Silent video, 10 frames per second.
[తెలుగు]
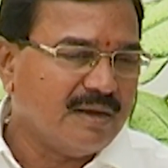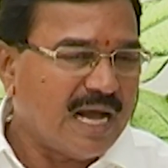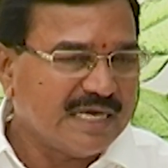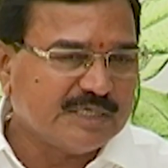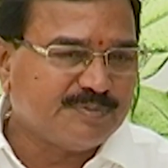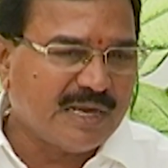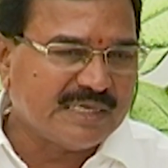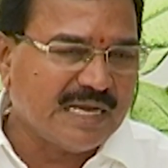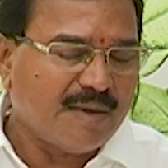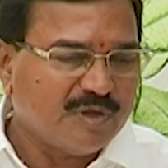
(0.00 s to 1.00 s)
కాంగ్రెస్
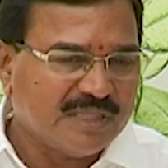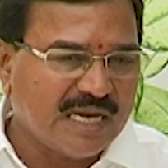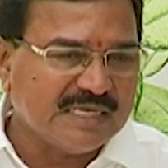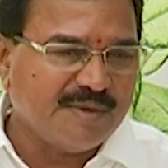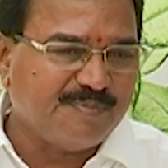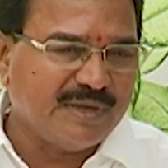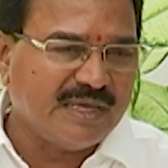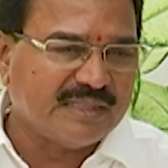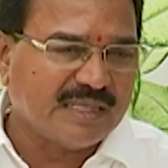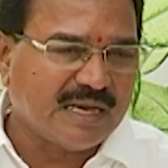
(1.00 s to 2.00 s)
పార్టీ అబద్ధాలు చెప్పి
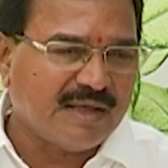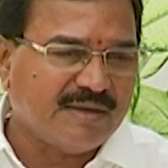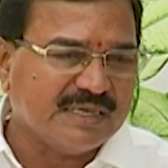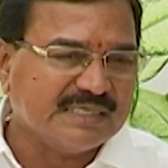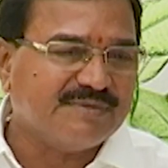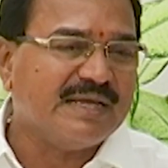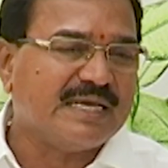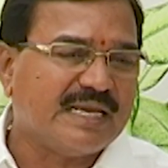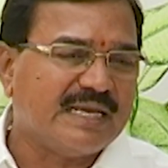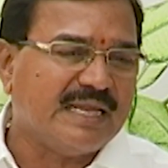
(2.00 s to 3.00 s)
తన
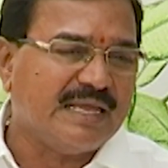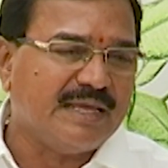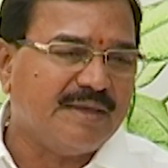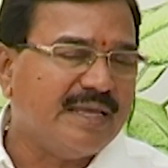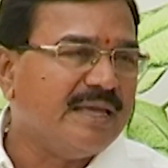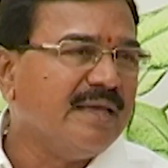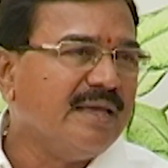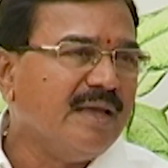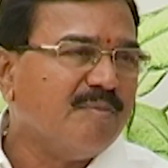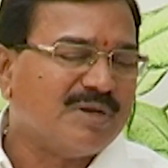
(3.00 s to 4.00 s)
నిజవైఖరిని
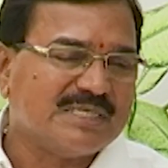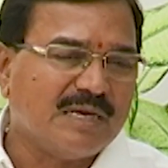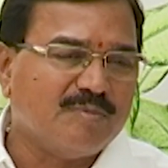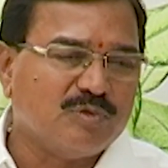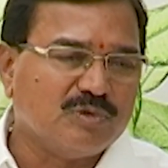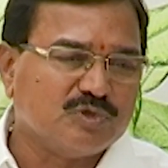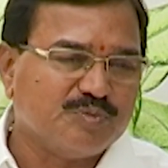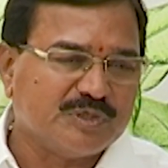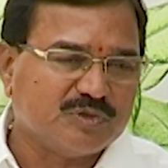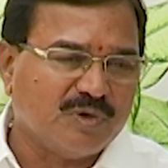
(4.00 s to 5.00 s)
ప్రజల ముందు
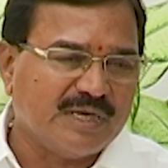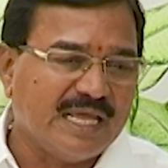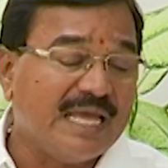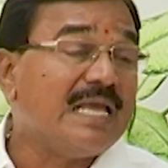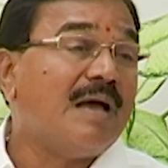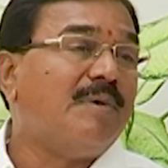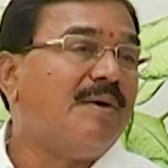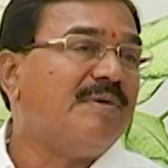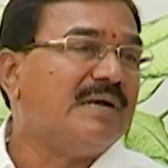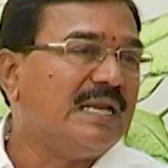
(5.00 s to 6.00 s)
చూపించుకొని
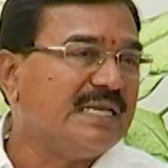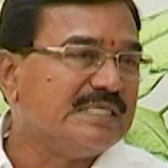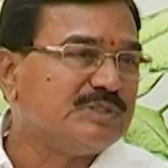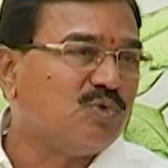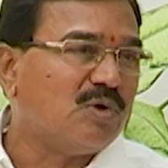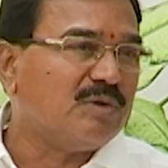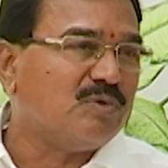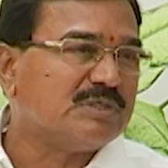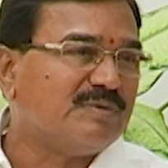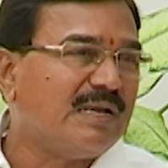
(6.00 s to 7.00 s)
ఏహ్యాభావం కలిగించుకోవడం
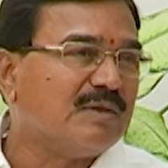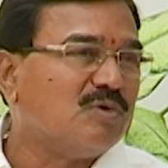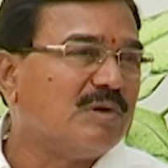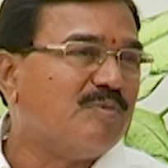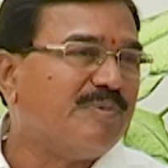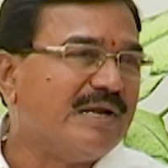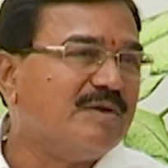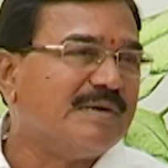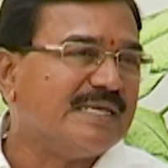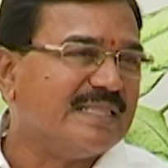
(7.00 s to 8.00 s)
కోసం వాళ్ళకి నూట ముప్పై
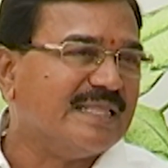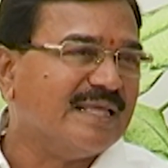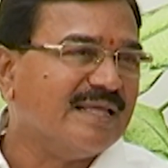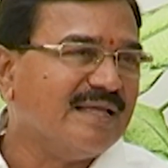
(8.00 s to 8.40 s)
ఏళ్ళు పట్టింది